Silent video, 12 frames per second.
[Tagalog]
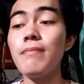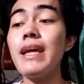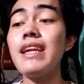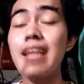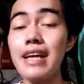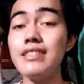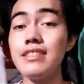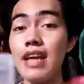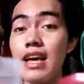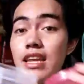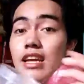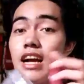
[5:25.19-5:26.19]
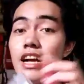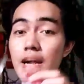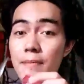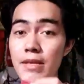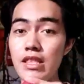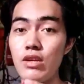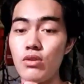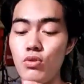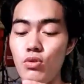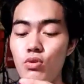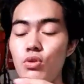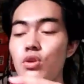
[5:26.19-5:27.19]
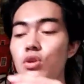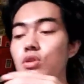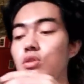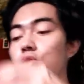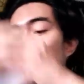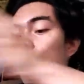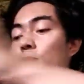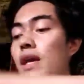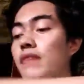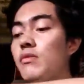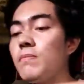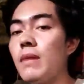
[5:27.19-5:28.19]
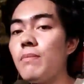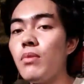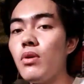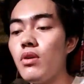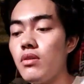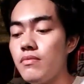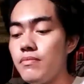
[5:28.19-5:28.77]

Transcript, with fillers: panlasa na gagamitin ko. So, meron pa po.